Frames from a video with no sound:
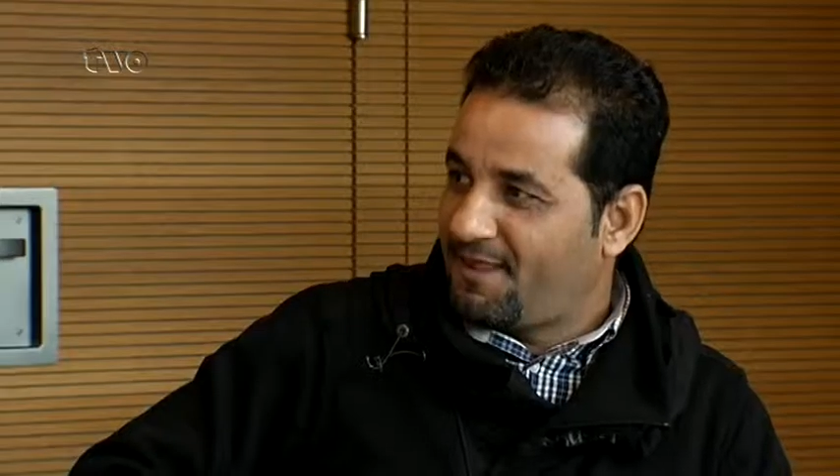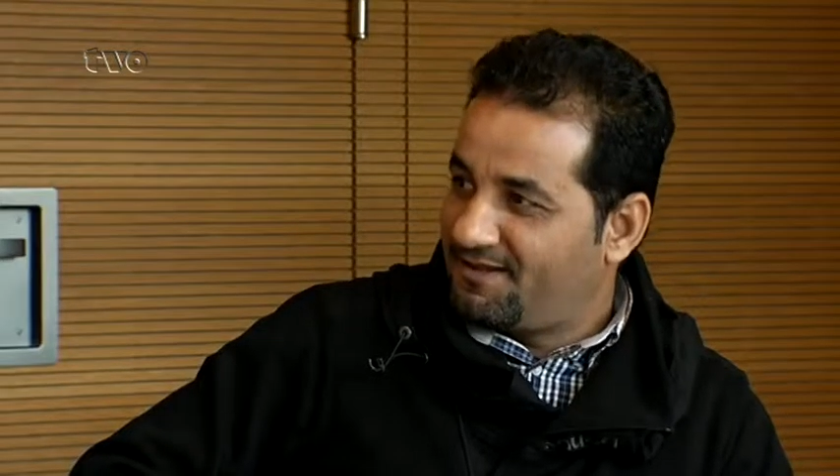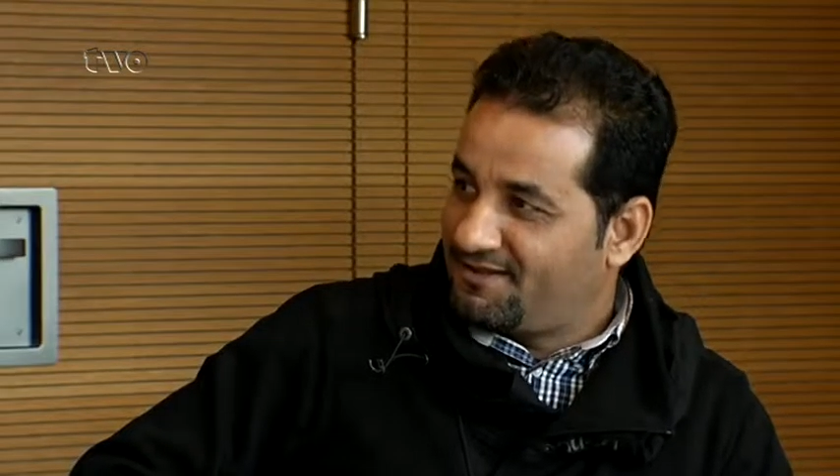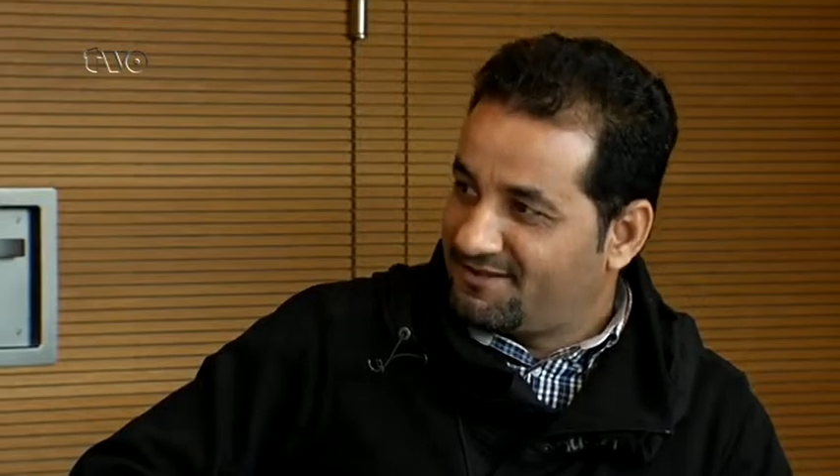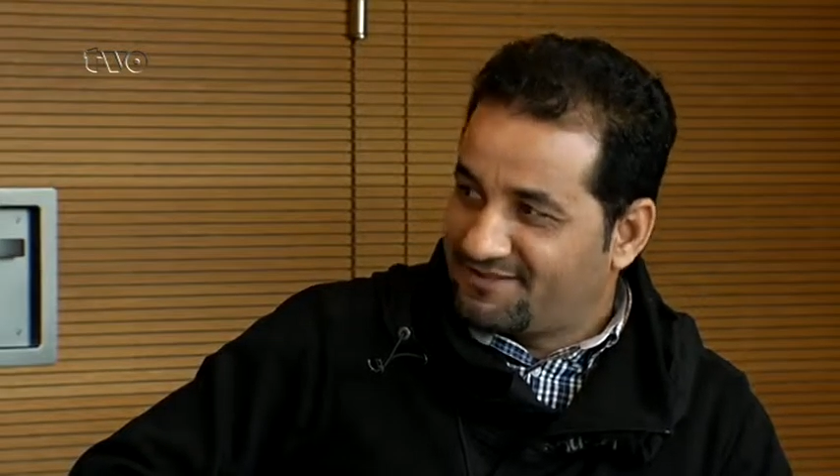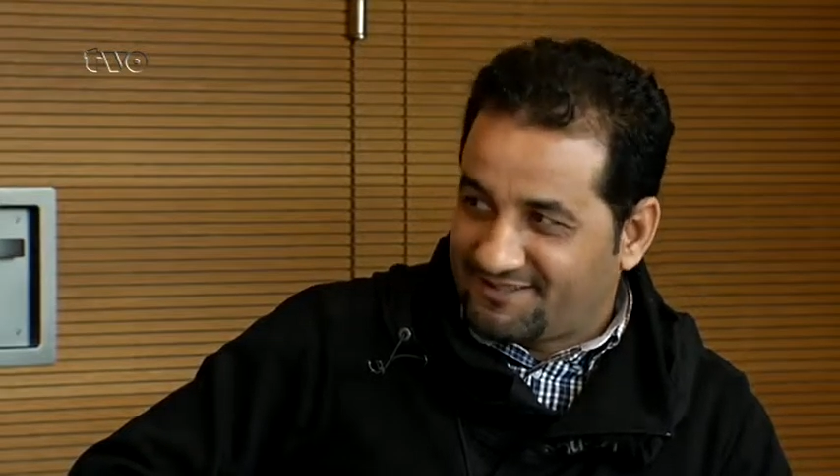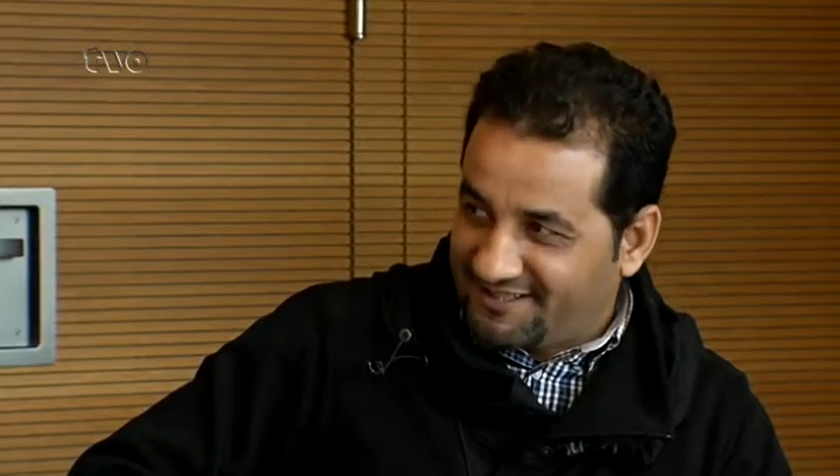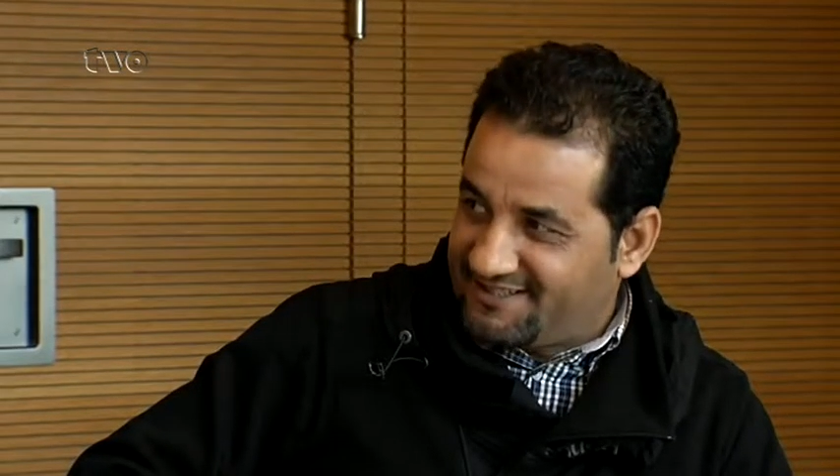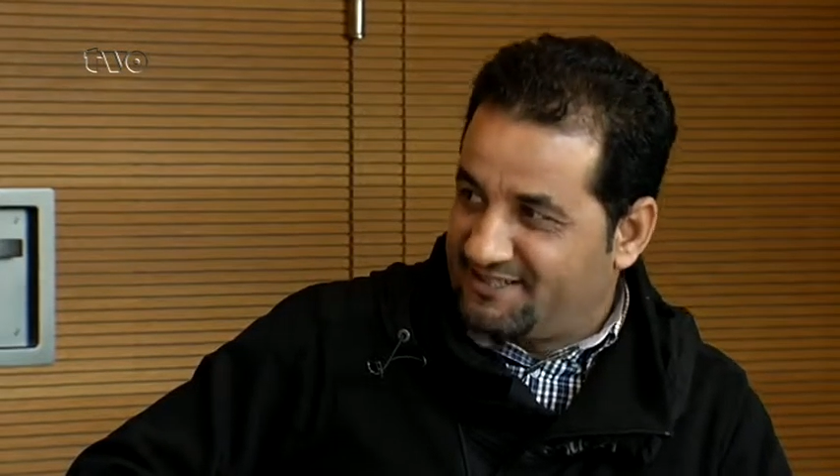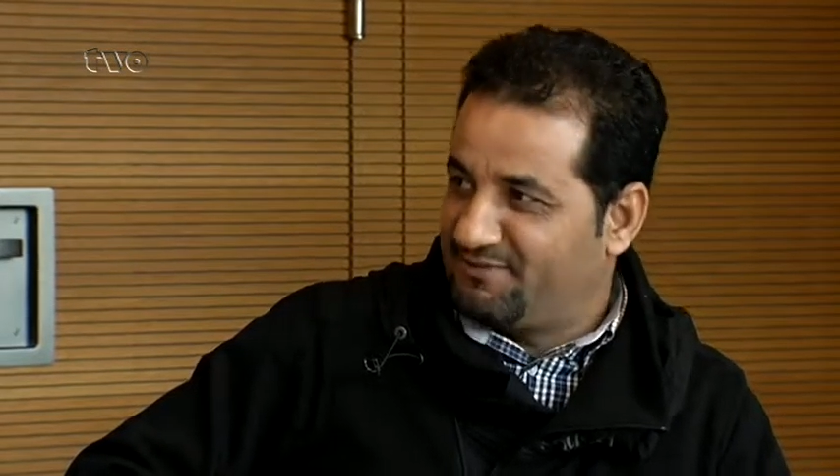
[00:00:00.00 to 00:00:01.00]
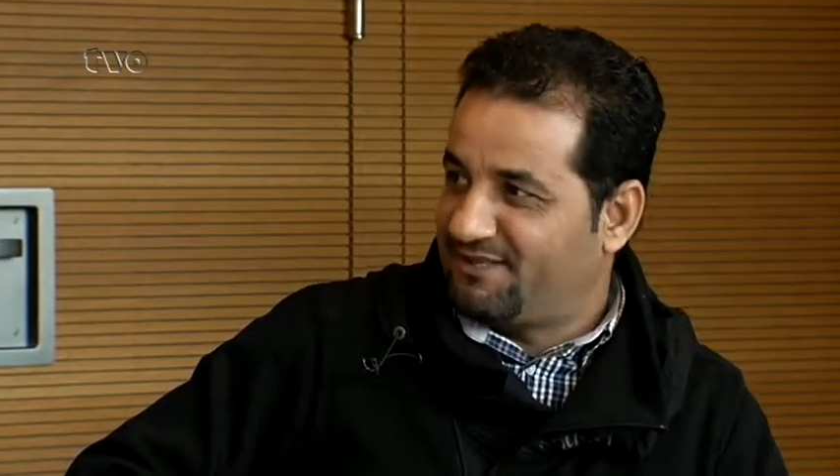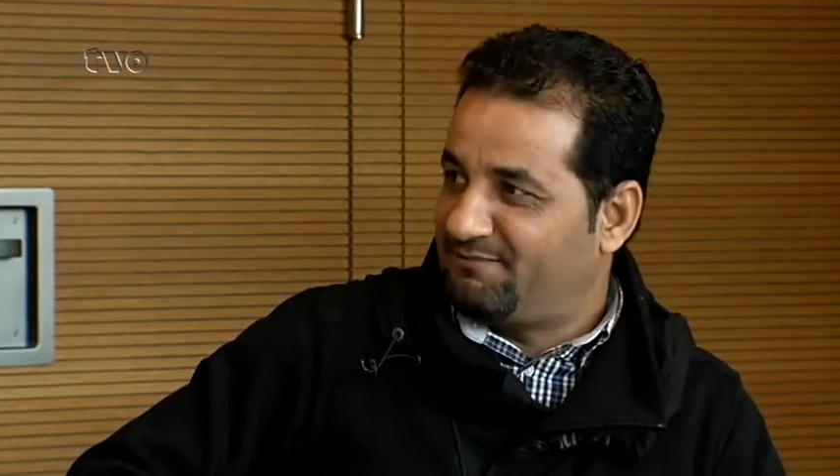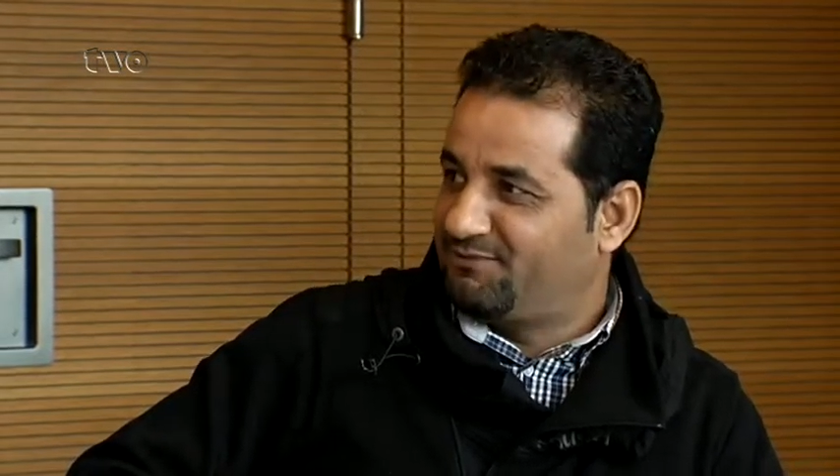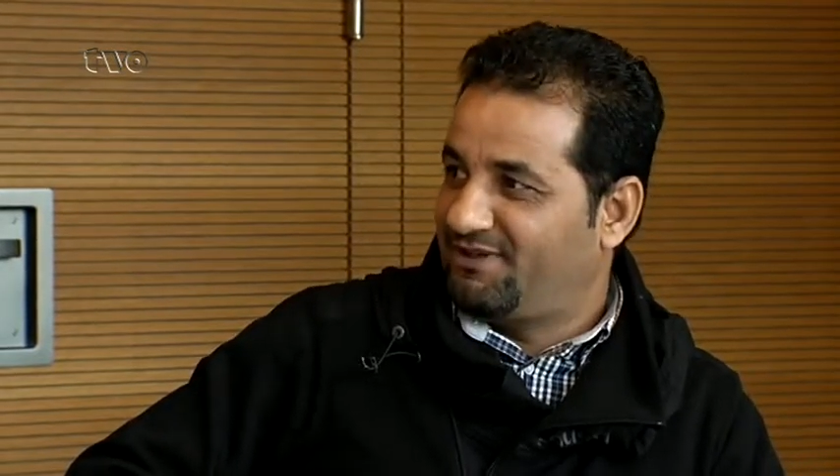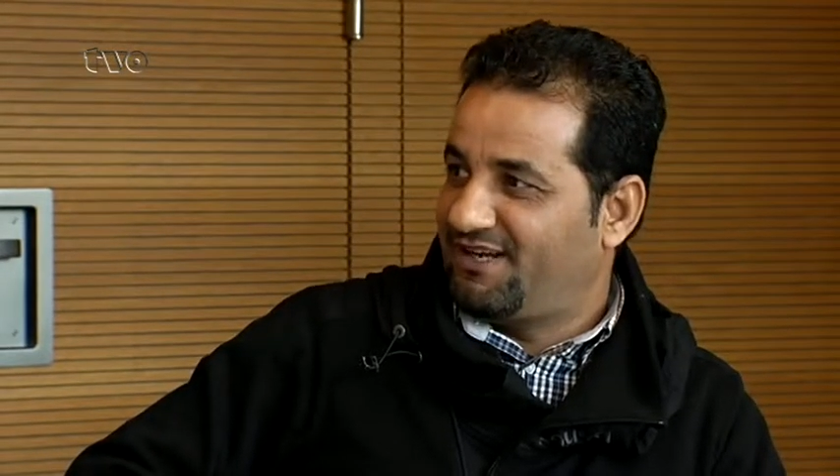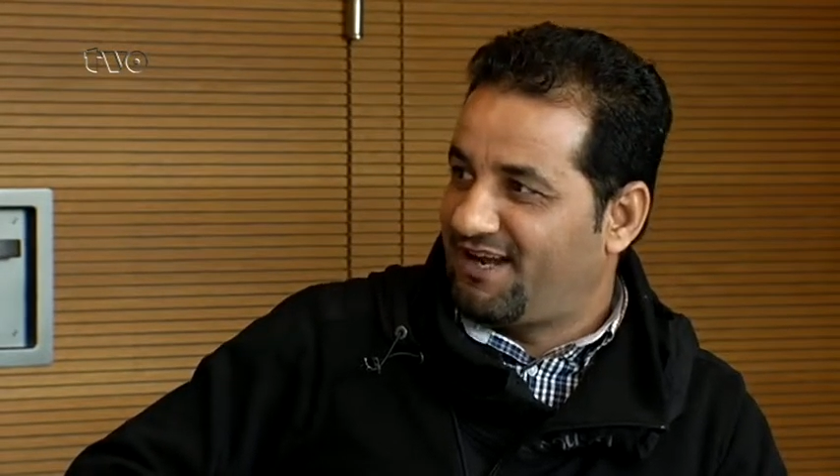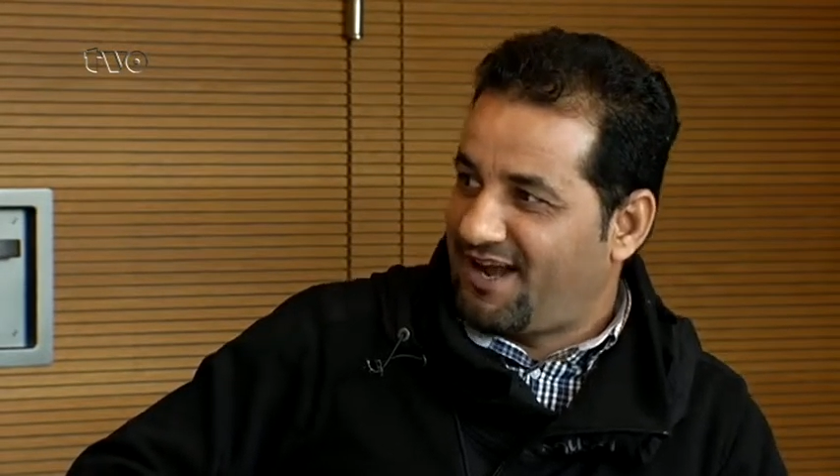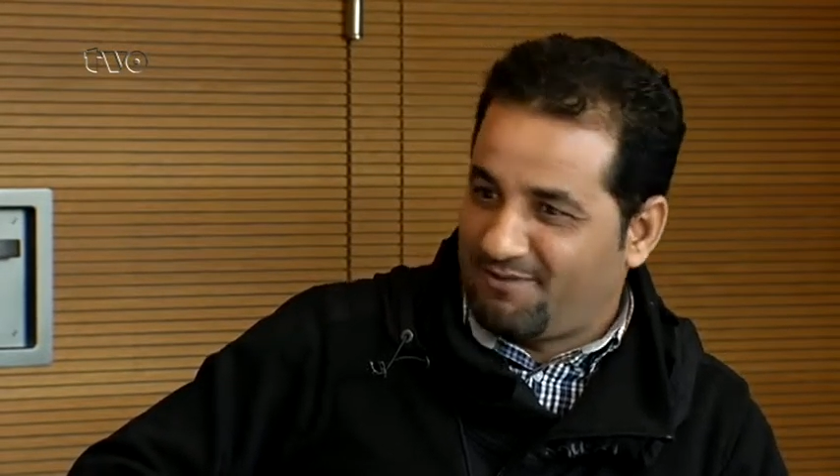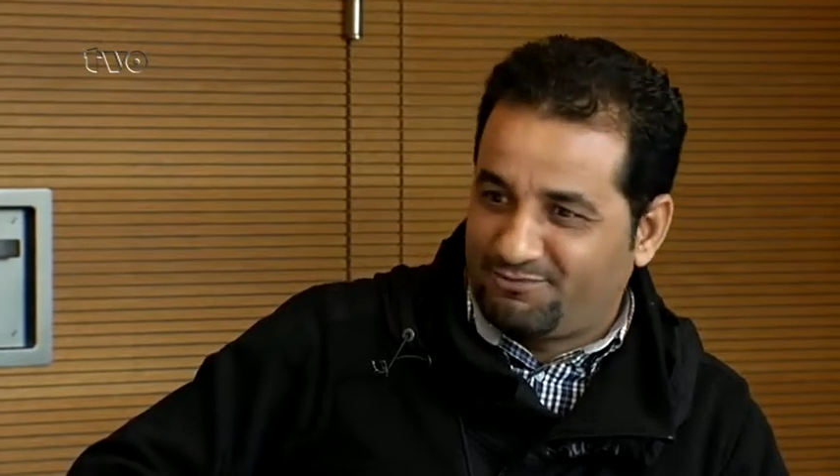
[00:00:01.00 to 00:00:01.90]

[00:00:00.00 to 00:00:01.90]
und seine Sprachkenntnisse.